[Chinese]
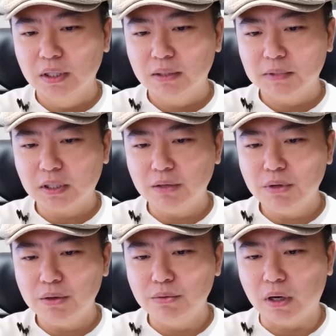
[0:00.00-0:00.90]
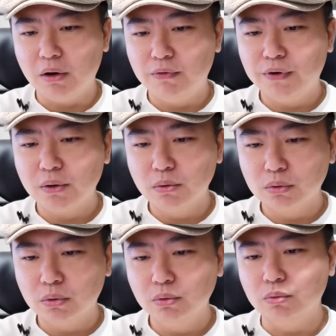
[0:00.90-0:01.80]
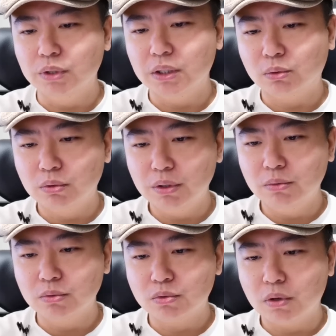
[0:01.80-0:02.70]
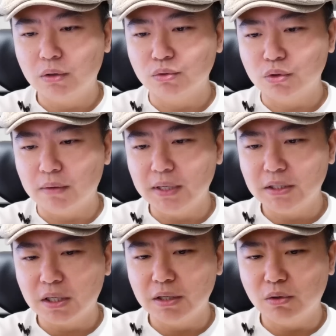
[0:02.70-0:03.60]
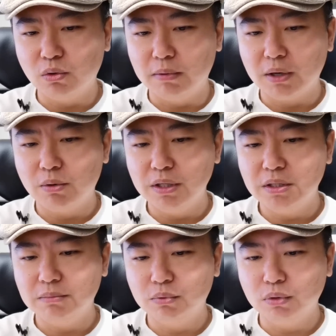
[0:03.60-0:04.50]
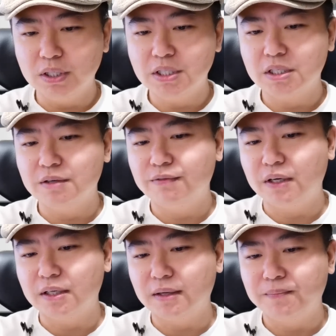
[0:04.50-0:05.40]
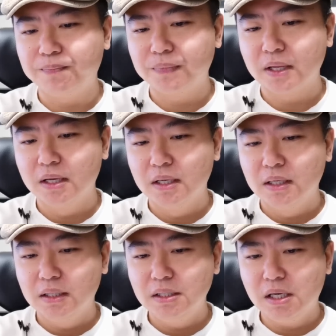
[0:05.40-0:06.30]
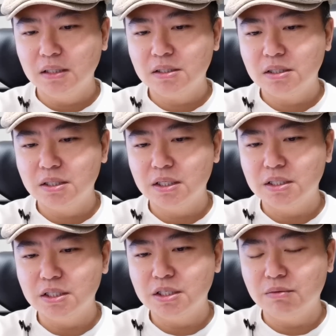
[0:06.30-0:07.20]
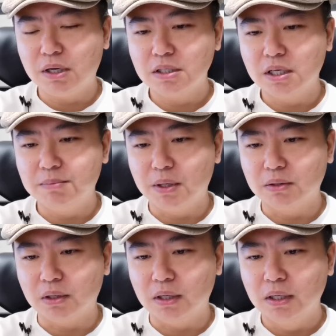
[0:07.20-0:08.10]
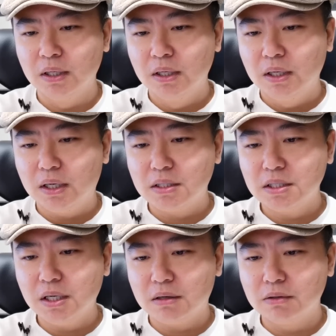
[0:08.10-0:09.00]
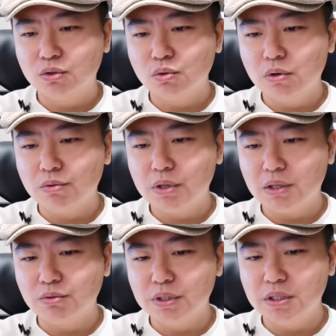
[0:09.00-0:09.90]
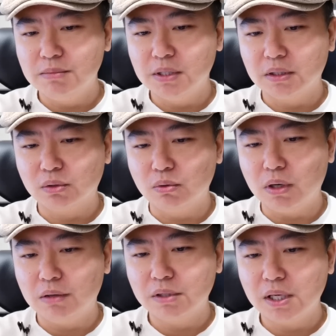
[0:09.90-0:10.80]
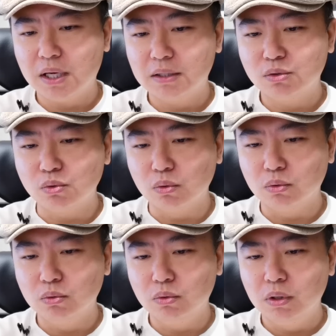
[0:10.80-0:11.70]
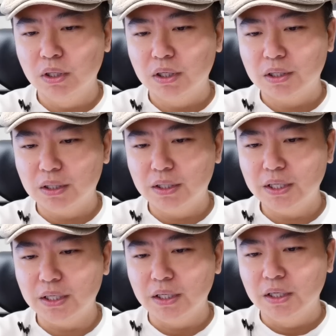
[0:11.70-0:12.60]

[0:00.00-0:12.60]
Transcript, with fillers: 那么他愿与澳方共同努力，推动中澳全面战略伙伴关系不断向前发展。央视呢以及新华社也报道啊，二十一号呢，中国国家主席习近平呢同澳大利亚的总督赫尔利。